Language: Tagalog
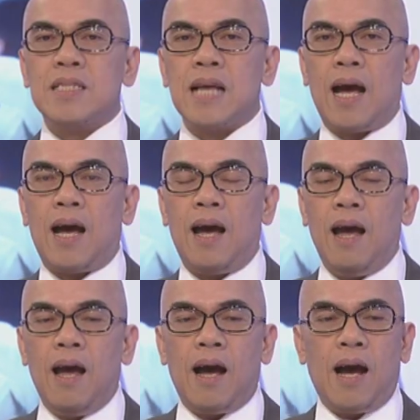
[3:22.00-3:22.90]
sa
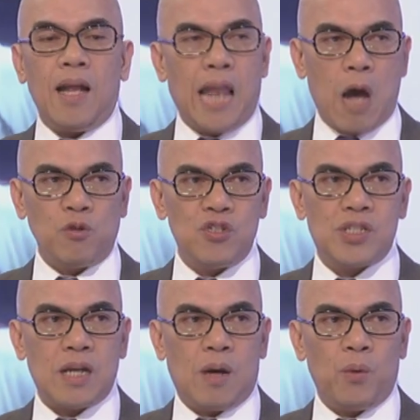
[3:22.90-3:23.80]
ah,
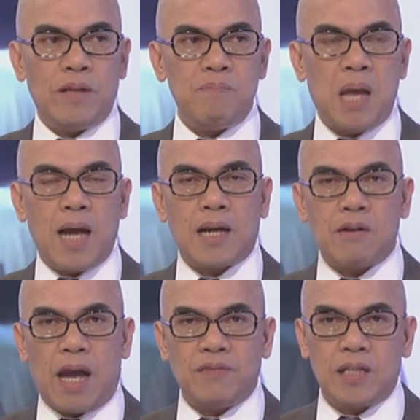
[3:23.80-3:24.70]
lounge, Ah, when Bianca
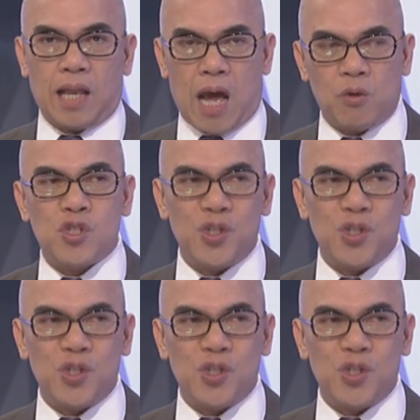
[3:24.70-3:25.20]
arrived in the lounge,